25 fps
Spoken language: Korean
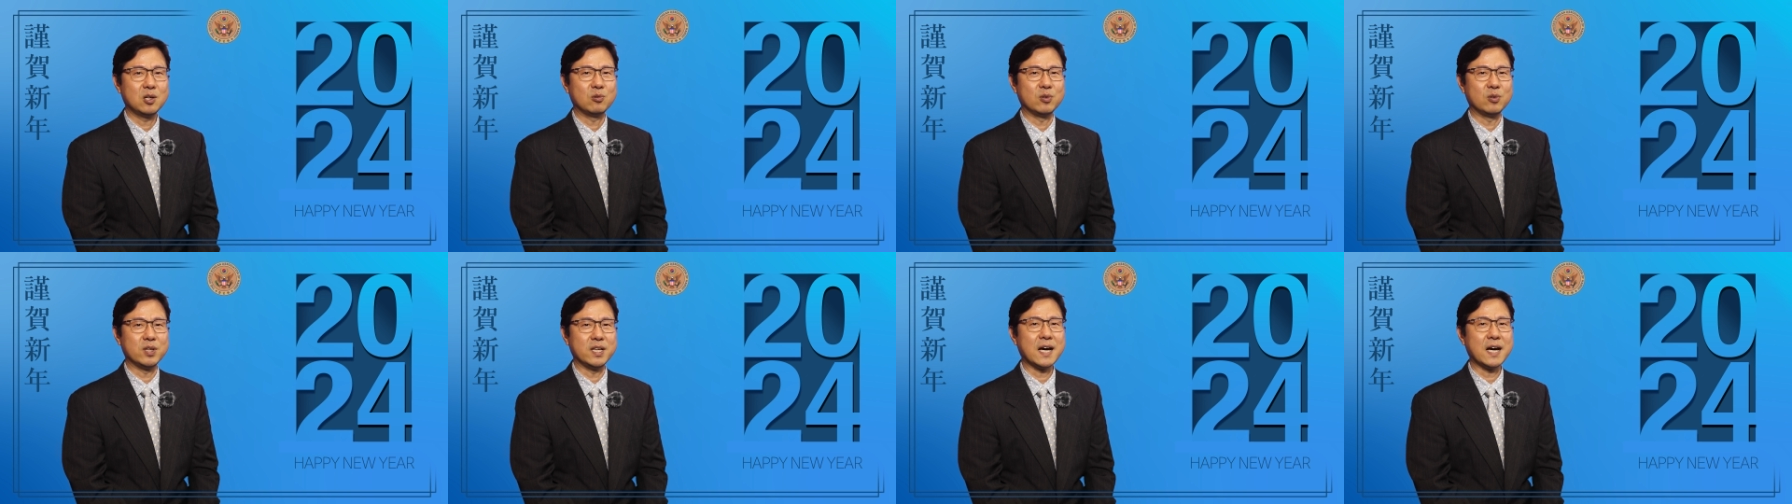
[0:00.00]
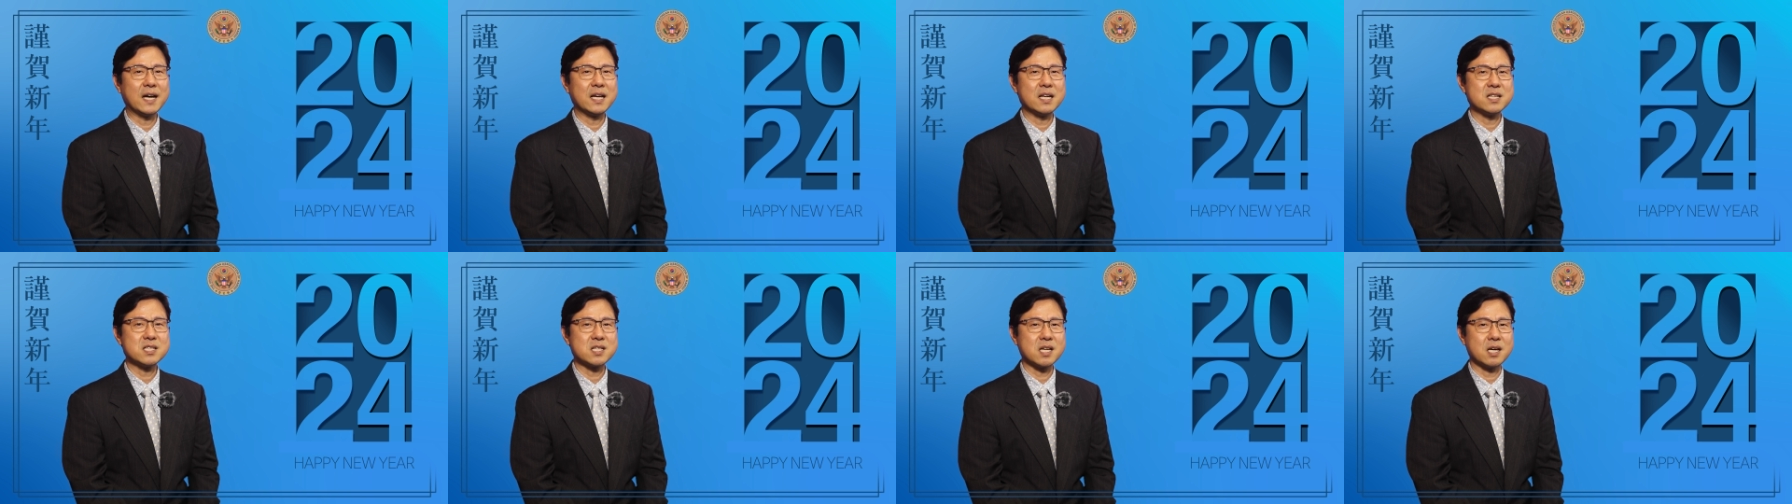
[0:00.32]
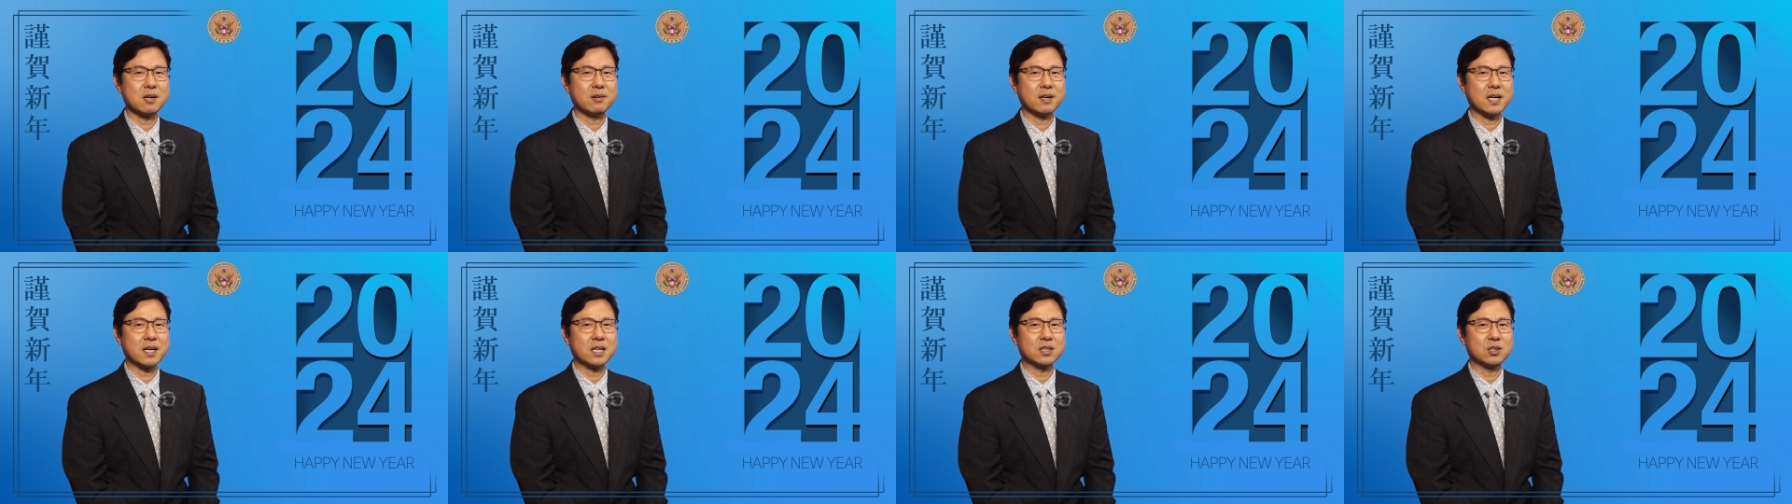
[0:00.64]
우리 한해
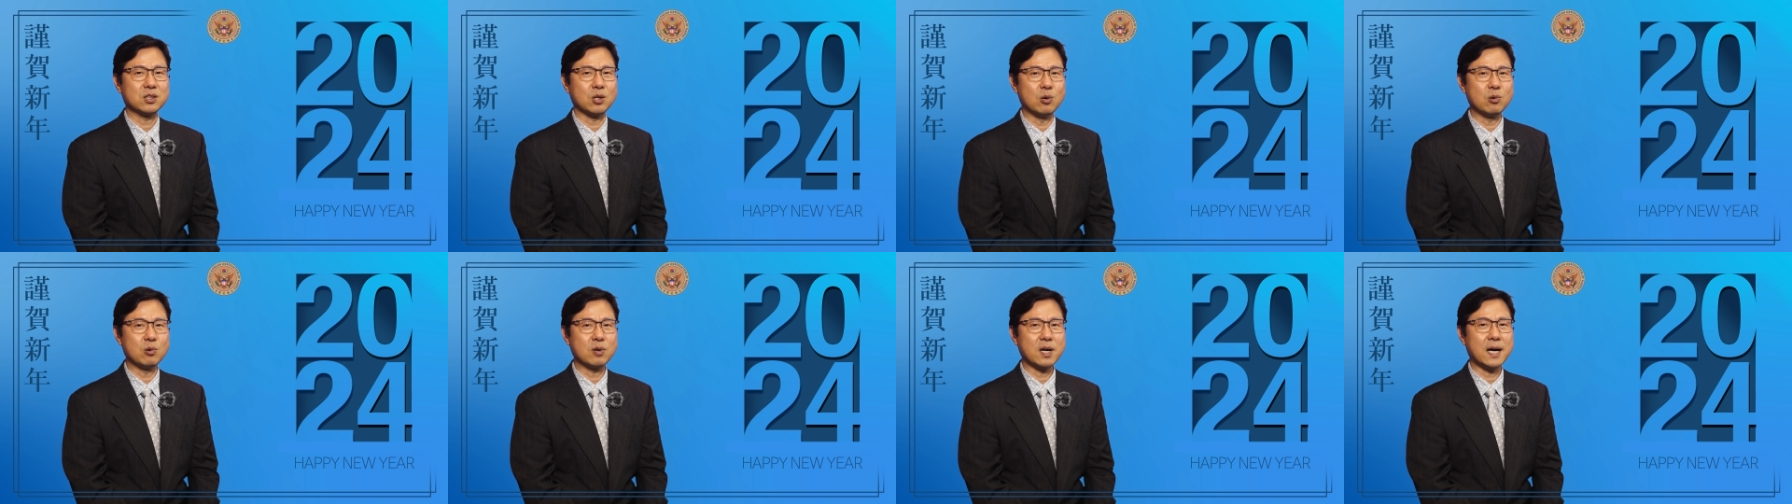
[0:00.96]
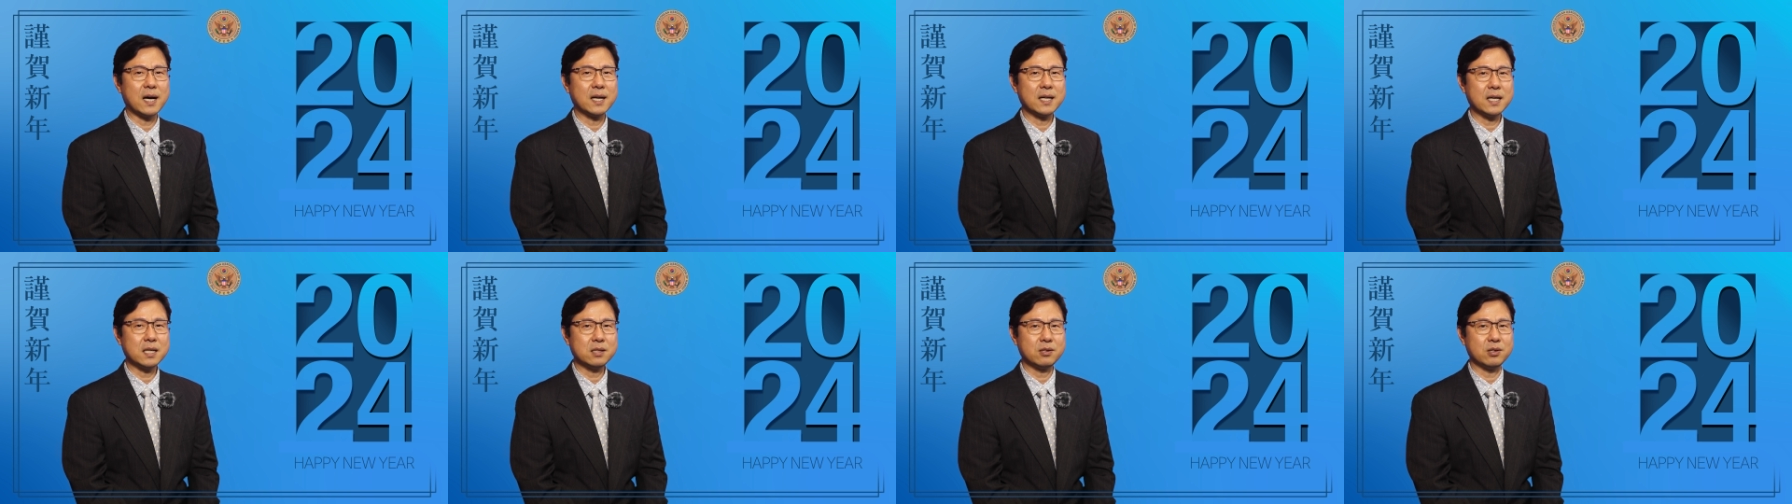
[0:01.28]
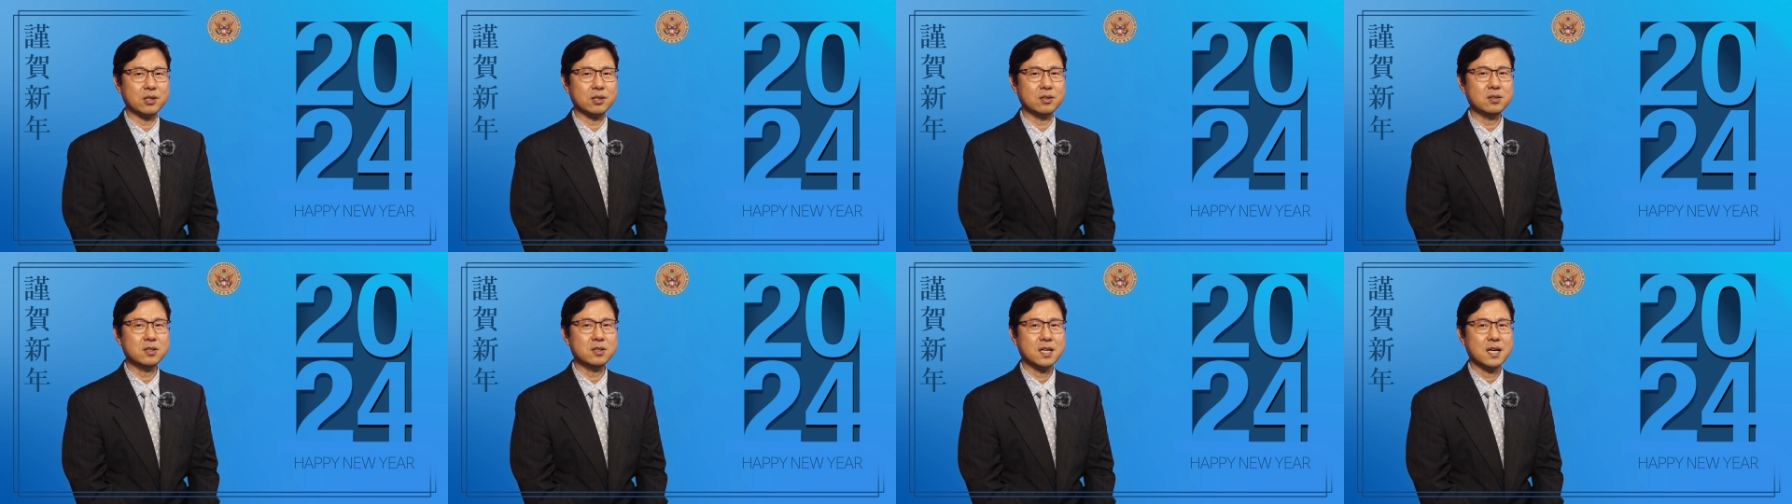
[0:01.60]
사회가 더욱 하나
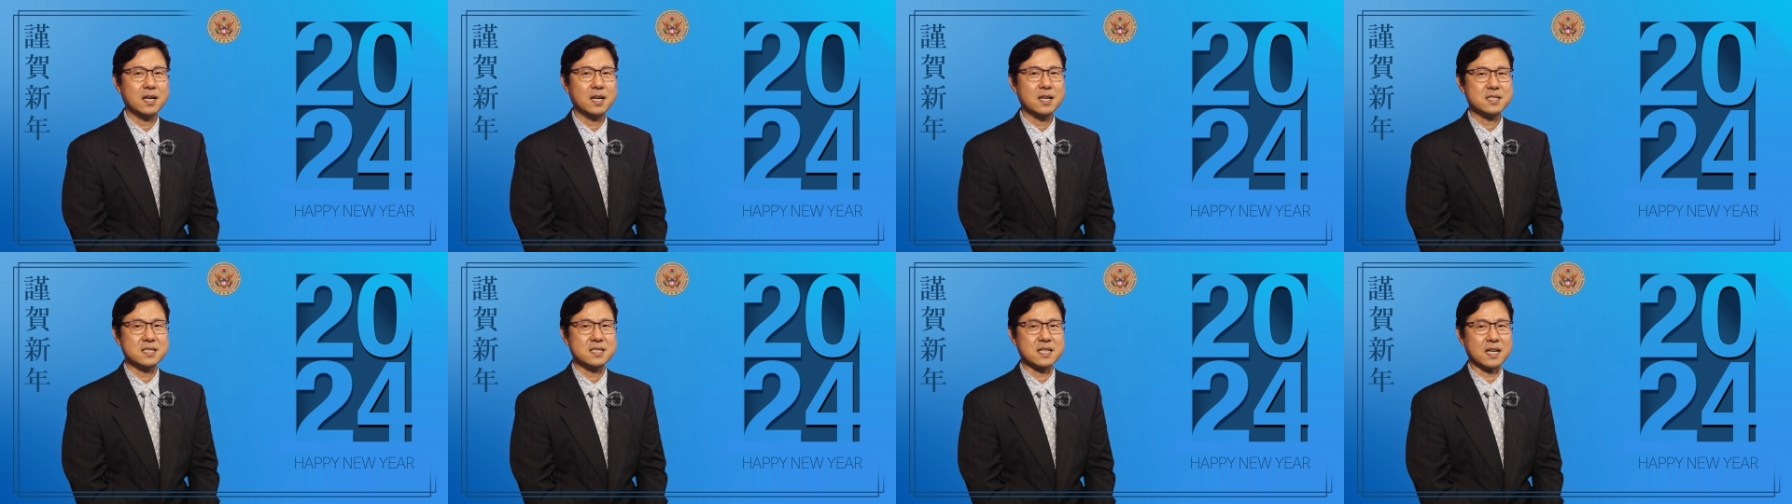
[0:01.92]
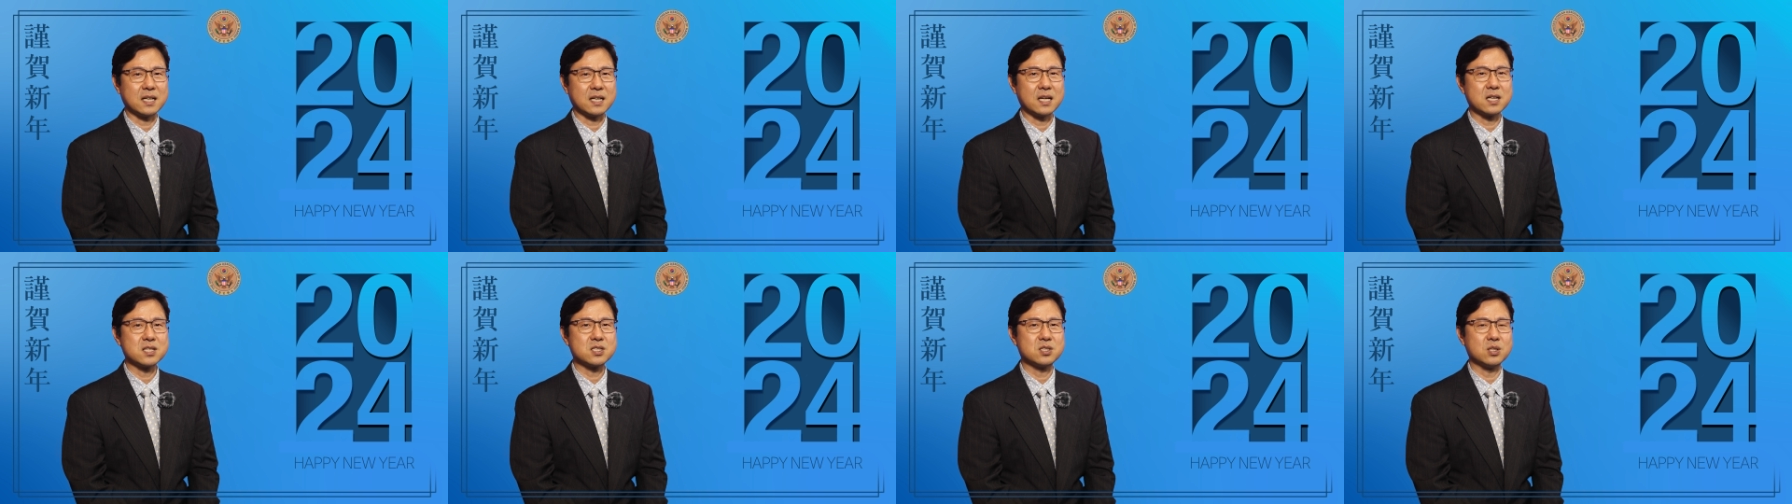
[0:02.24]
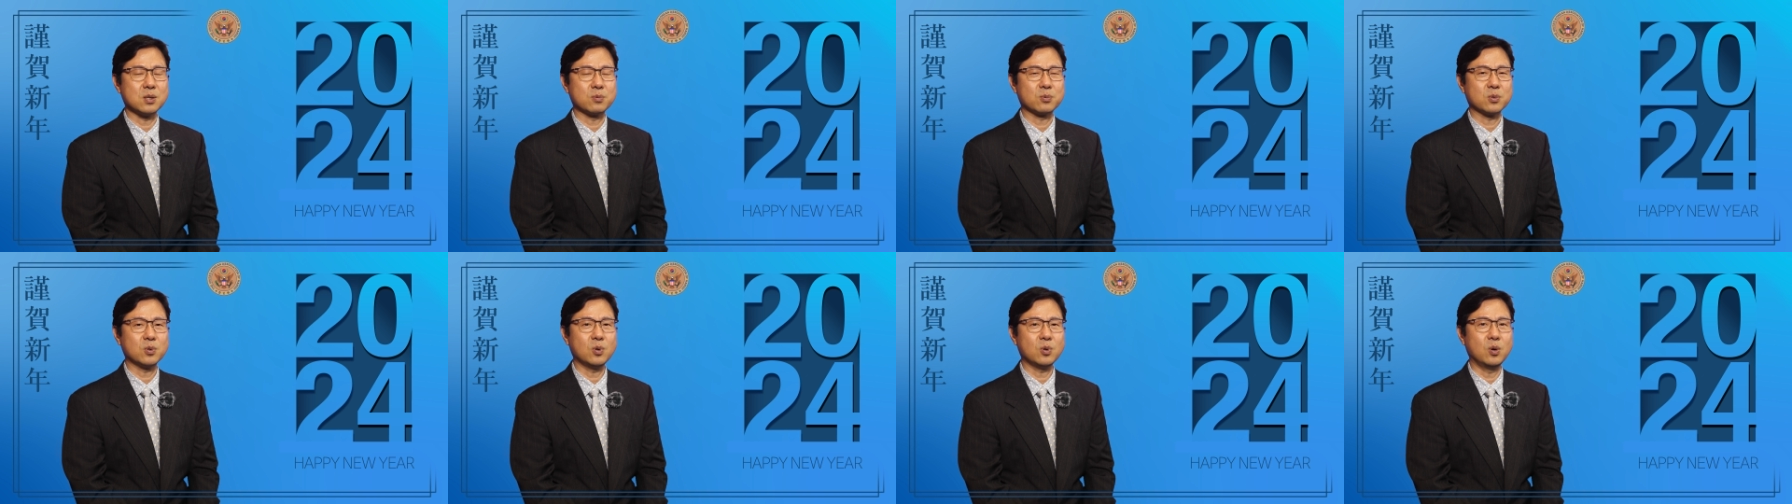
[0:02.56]
되어
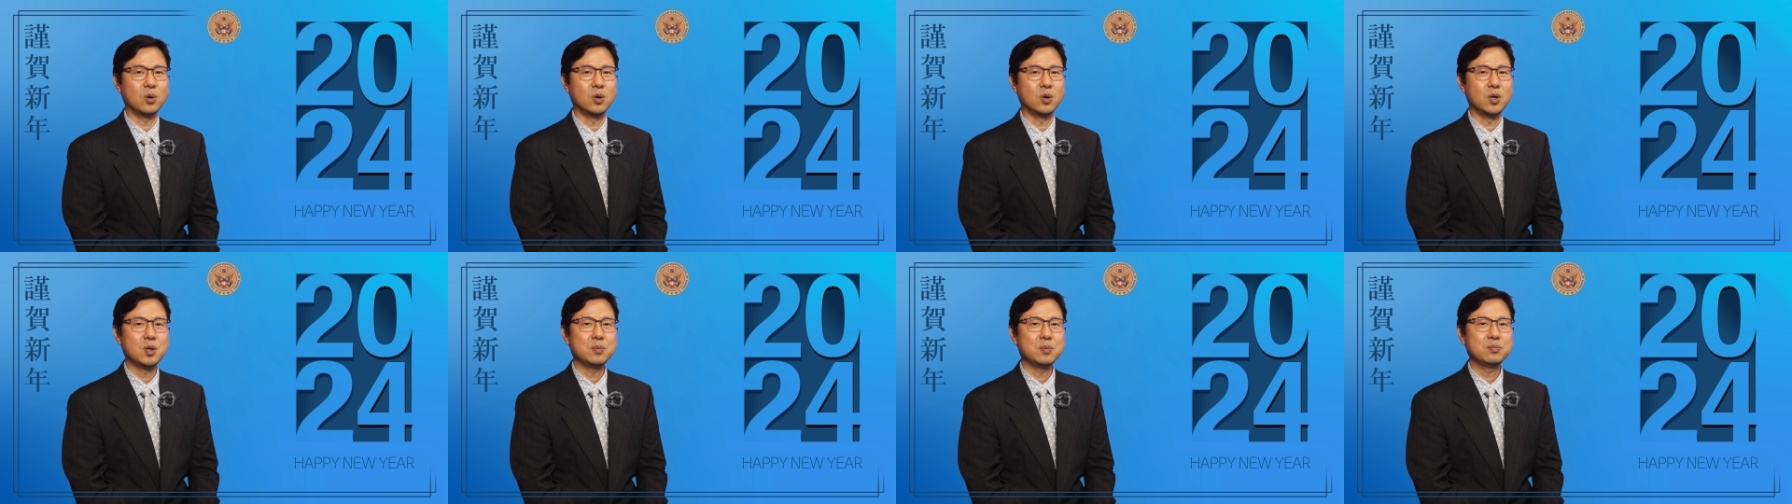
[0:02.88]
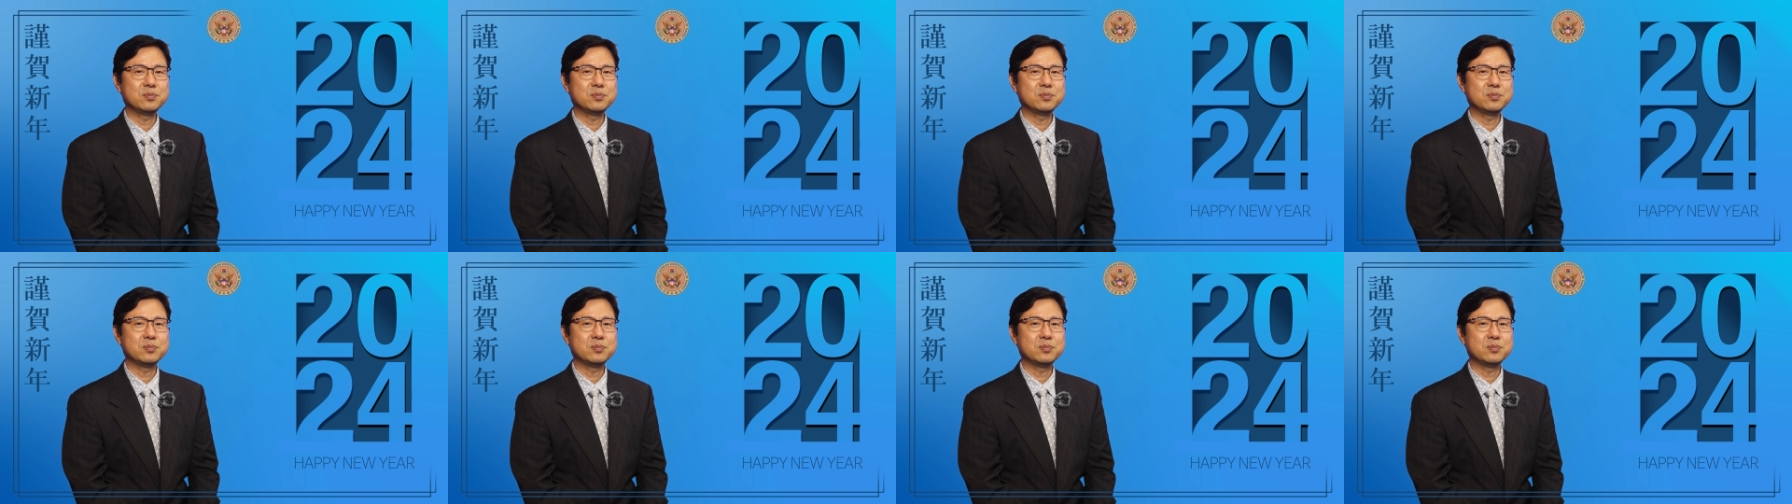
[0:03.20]
자랑스럽고